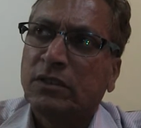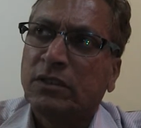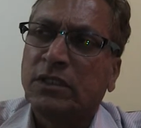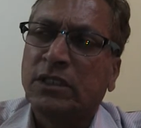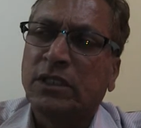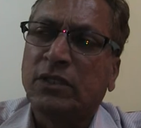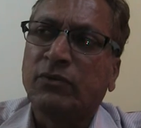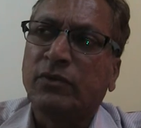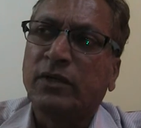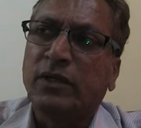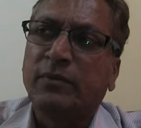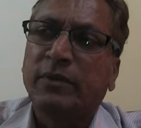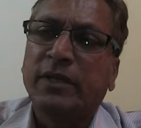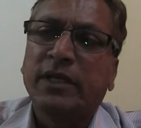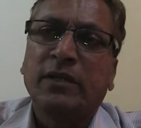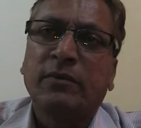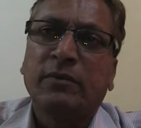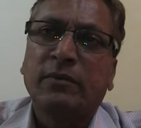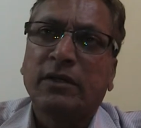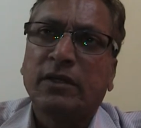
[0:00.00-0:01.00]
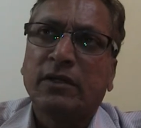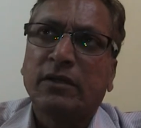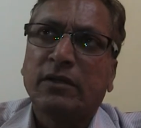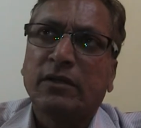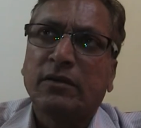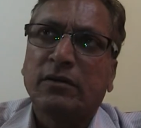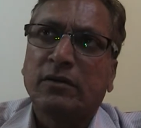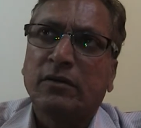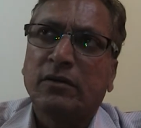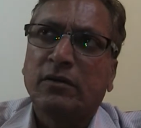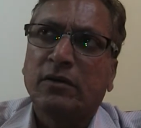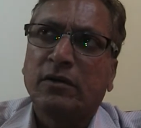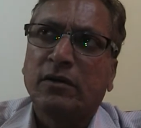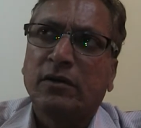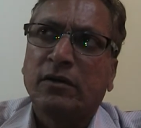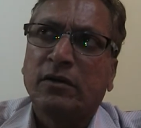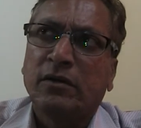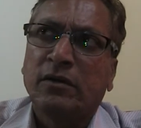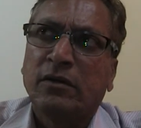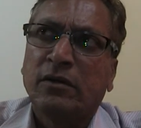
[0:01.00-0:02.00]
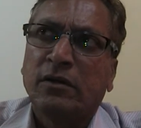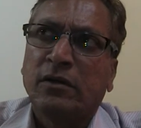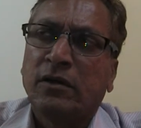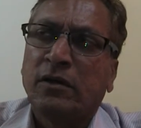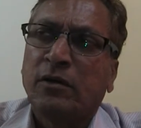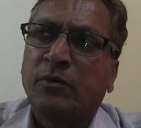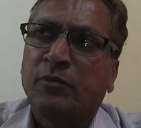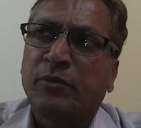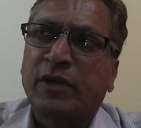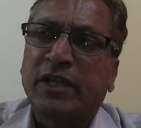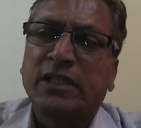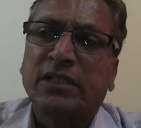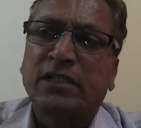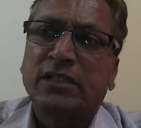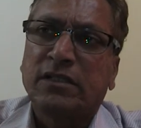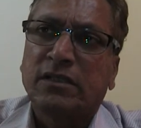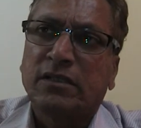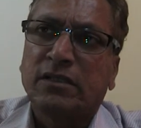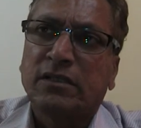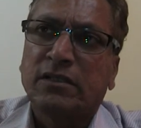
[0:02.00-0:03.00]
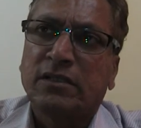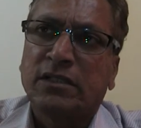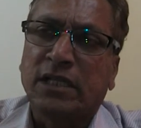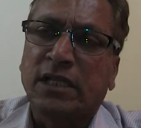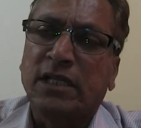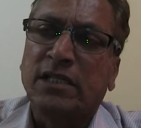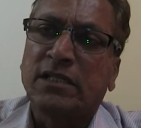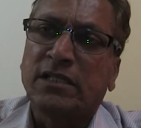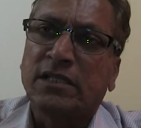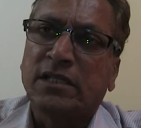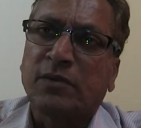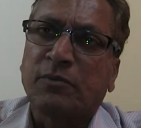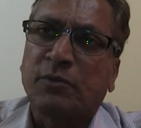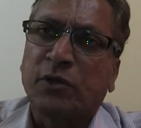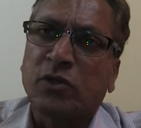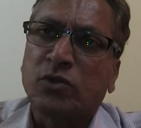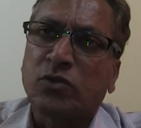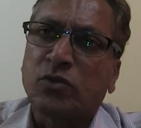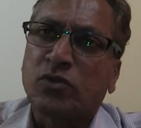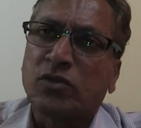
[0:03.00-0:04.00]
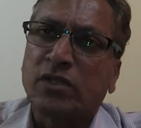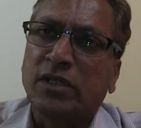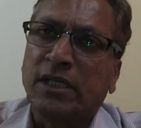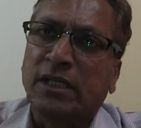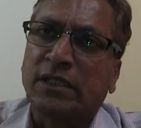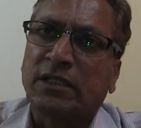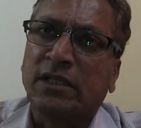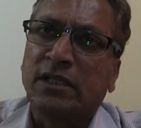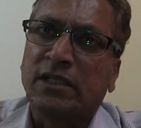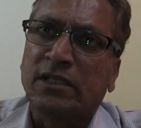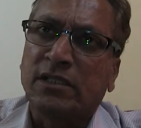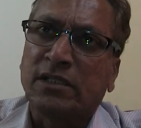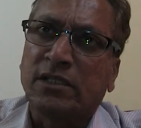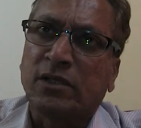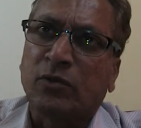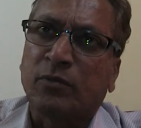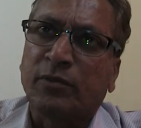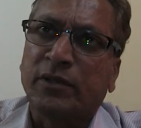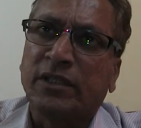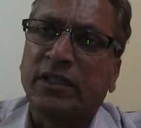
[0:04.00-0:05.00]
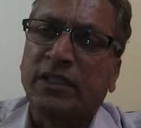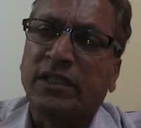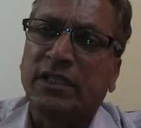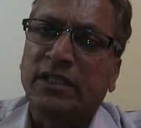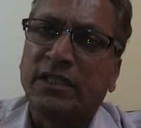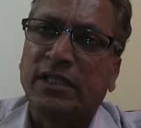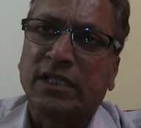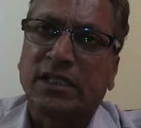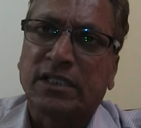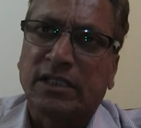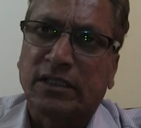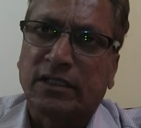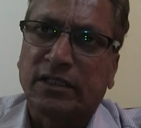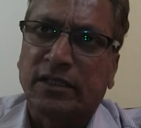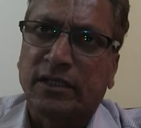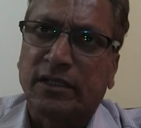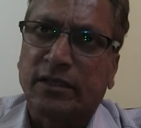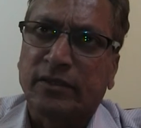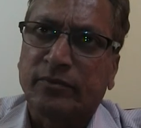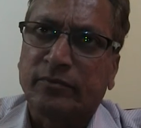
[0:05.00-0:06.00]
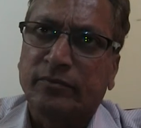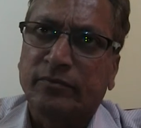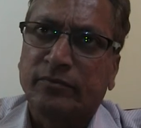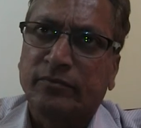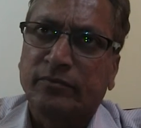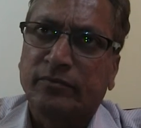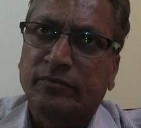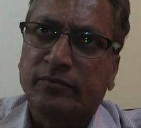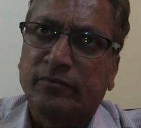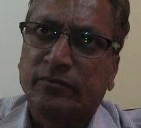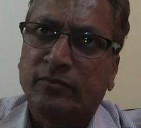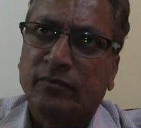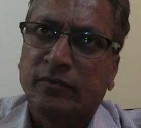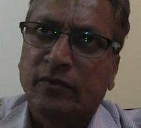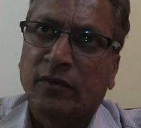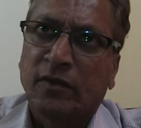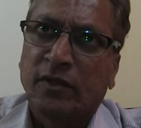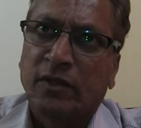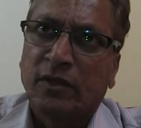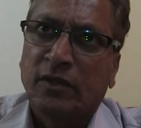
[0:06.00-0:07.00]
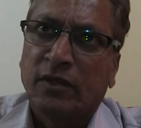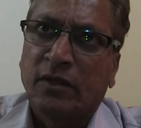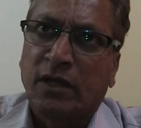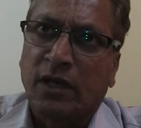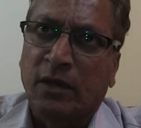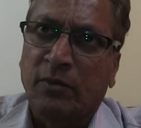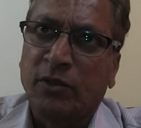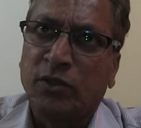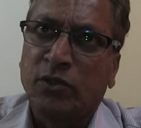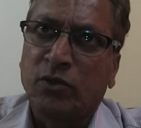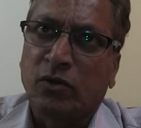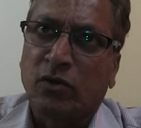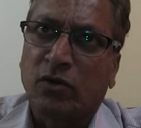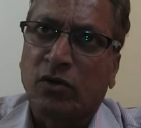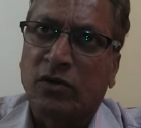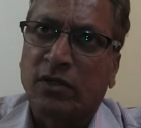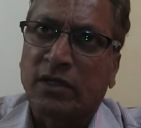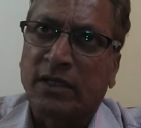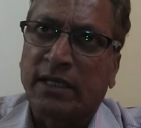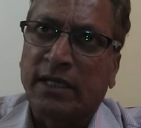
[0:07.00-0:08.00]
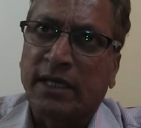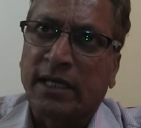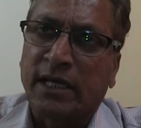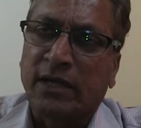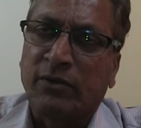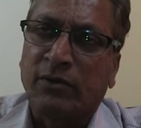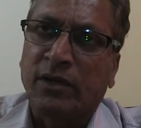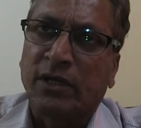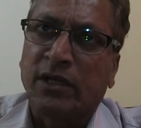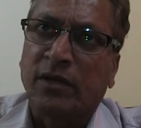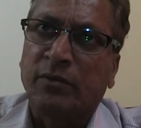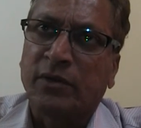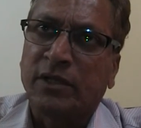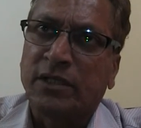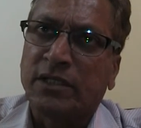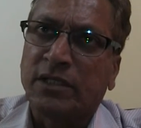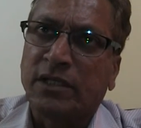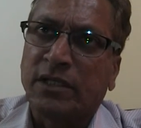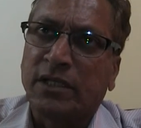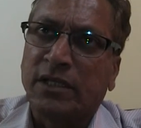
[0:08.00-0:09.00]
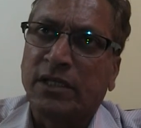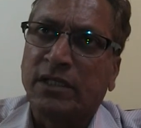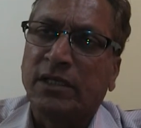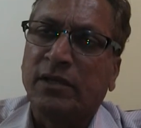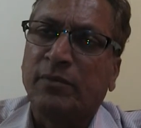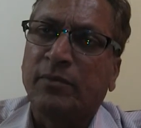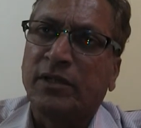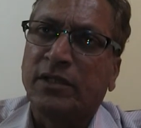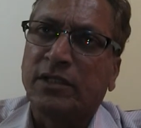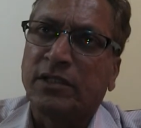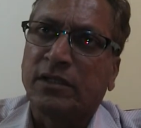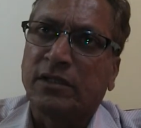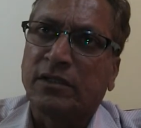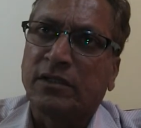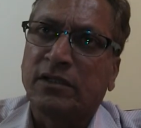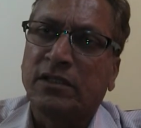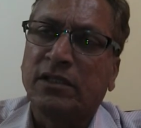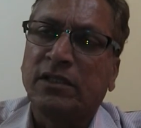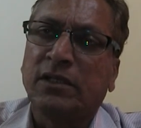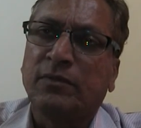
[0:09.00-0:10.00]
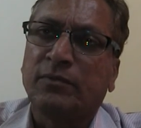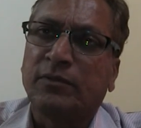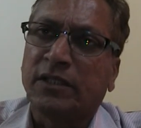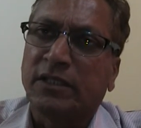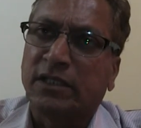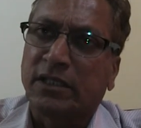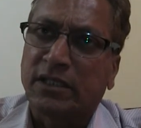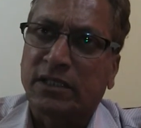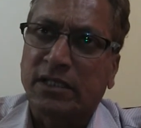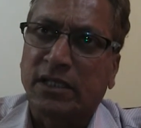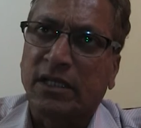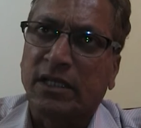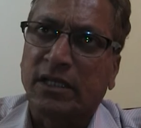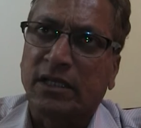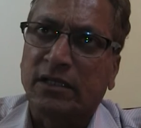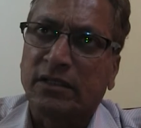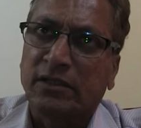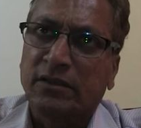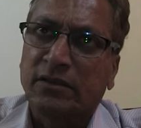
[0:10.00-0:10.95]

जनवरी महीने में प्राइस चालीस हज़ार पाँच सौ से इकतालीस हज़ार रुपये देखी जा सकती है अभी जो कॉटन के अराइवल का प्रेशर है ये प्रेशर तीन हफ्ते तक चलेगा